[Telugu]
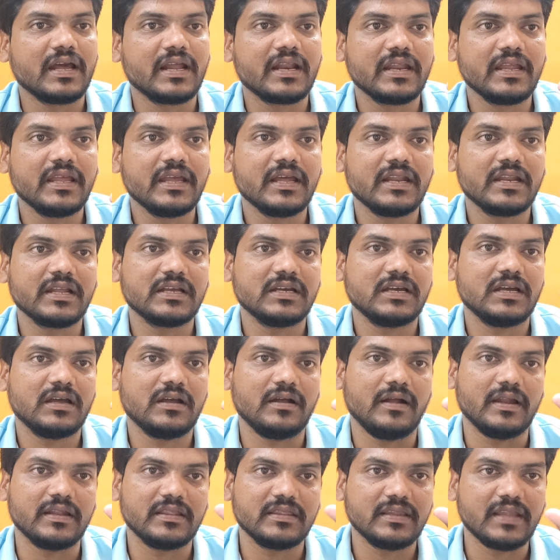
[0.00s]
కర్రీ కనుక
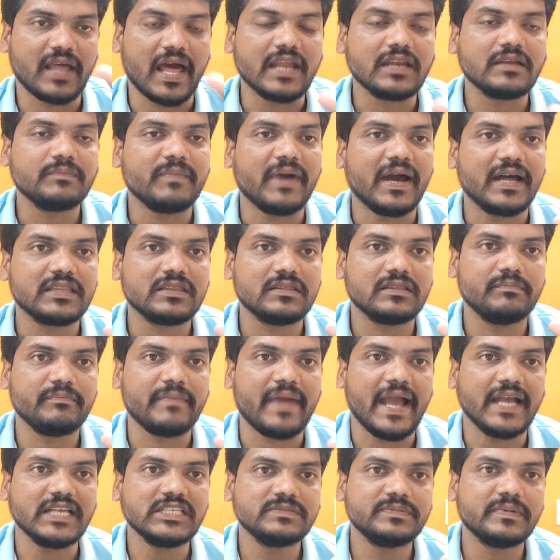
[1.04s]
దానికి మా
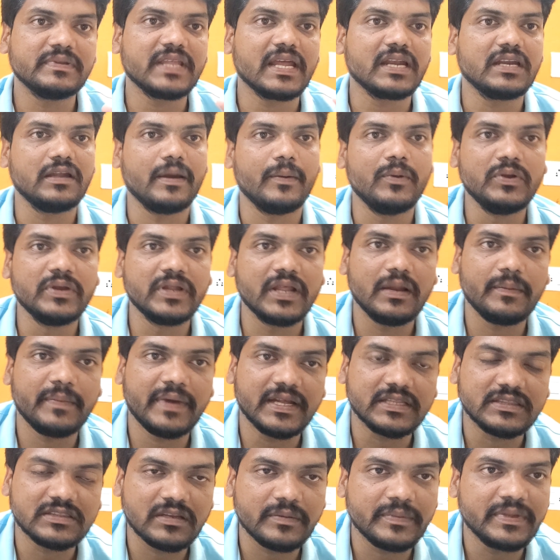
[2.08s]
మ్యాక్సిమం దాన్ని డబుల్ ఉండేలా
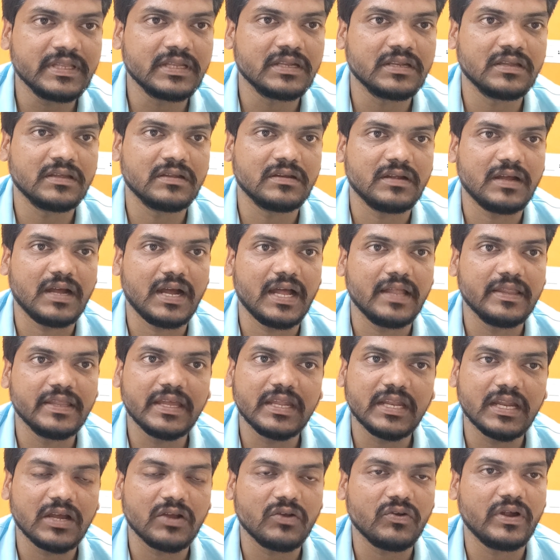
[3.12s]
మాత్రమే తిన్నాను
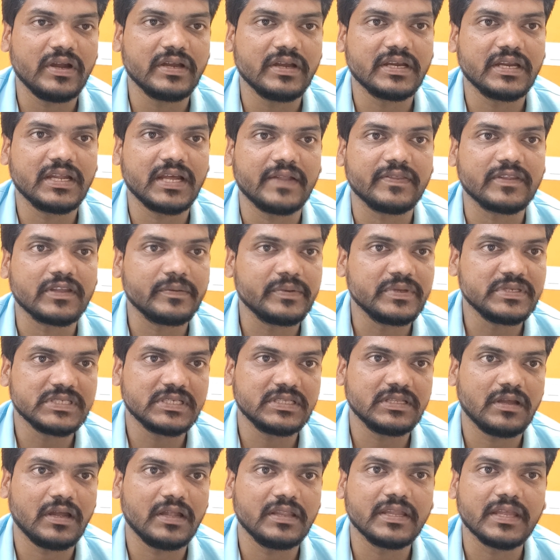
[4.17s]
అదే నా క్వాంటిటీ
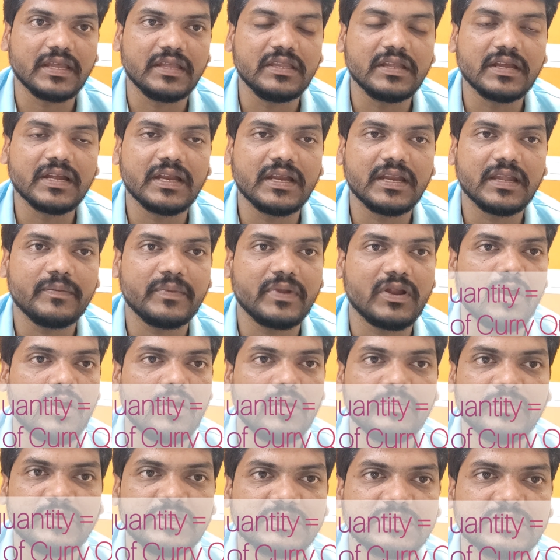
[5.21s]
మించి ఎందుకంటే మనం
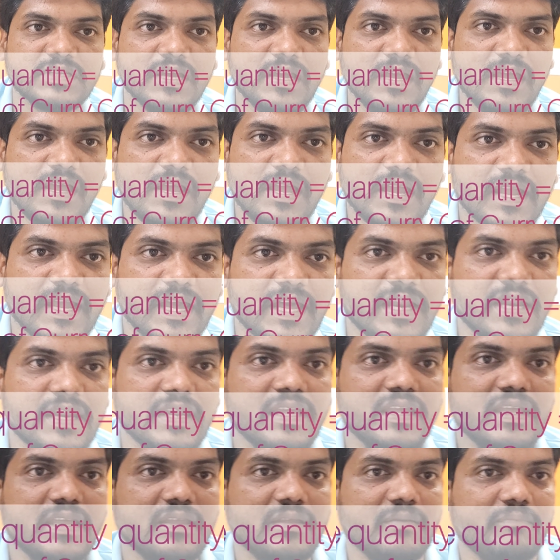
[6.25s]
ఆల్మోస్ట్
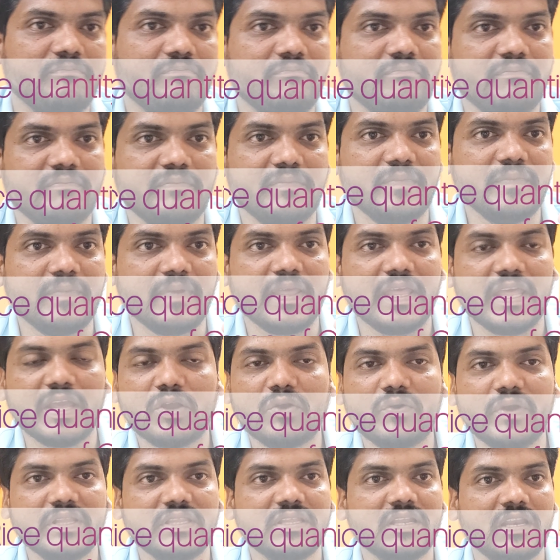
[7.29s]
కర్రీ
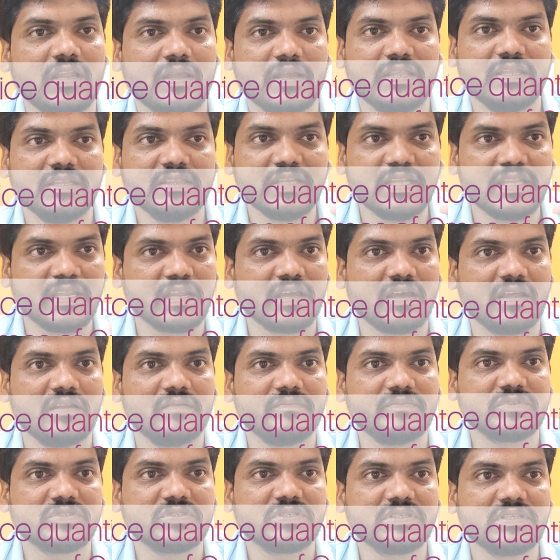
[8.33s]
ఎక్కువే తినలేం కదా ఇంతే
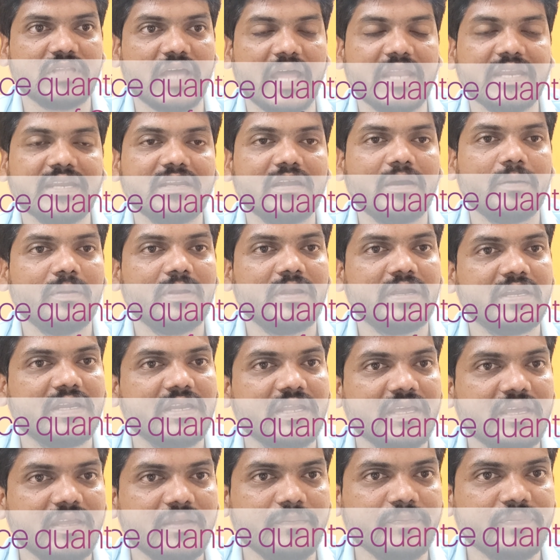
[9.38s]
తినగలం సో దాని డబుల్
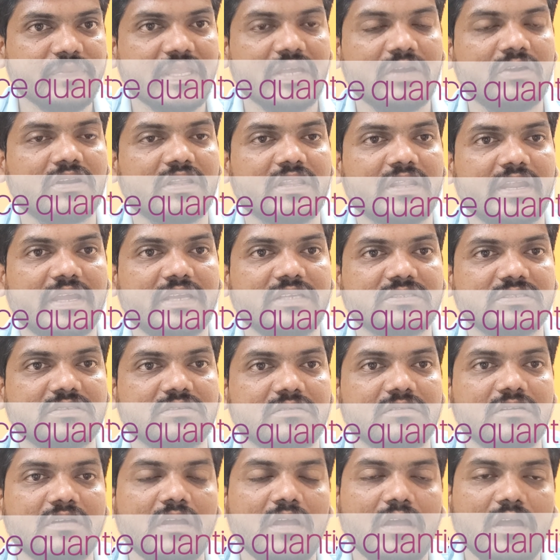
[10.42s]
అంటే ఇంతే ఉంటుంది రైస్
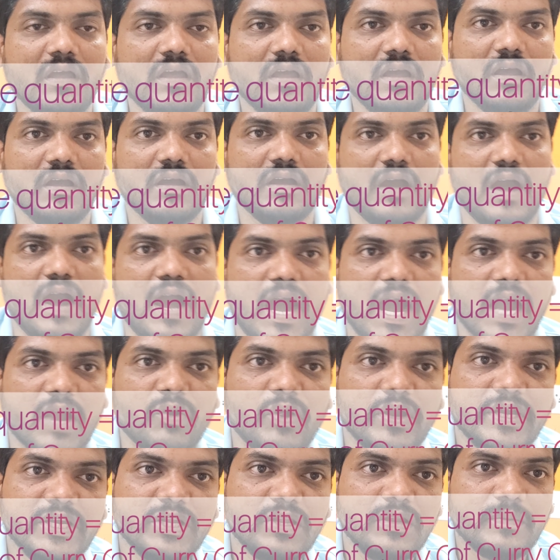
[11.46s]
ఆ
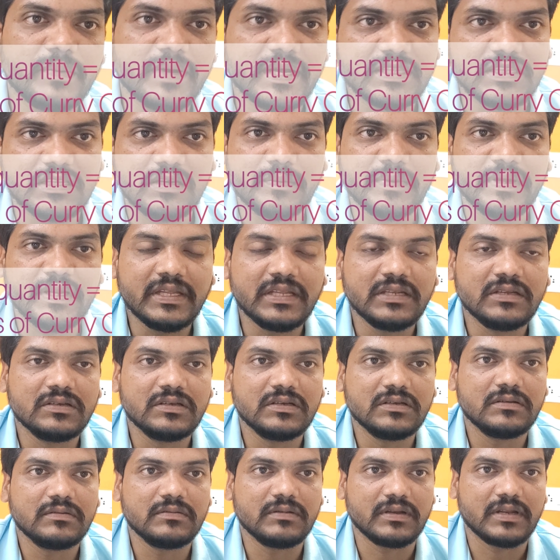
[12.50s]
క్వాంటిటీలో మాత్రమే నేను
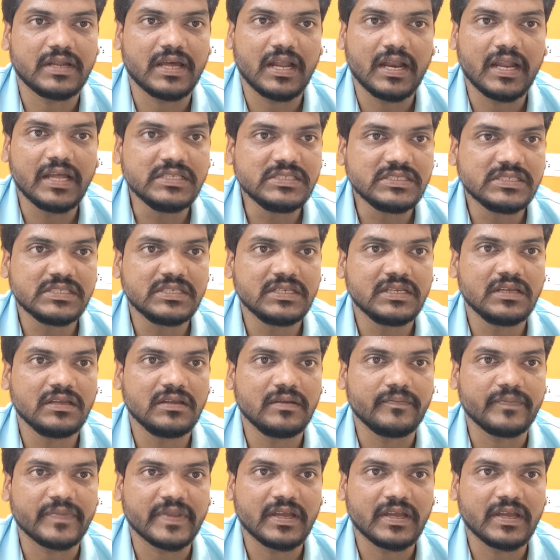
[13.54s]
నా లంచ్ని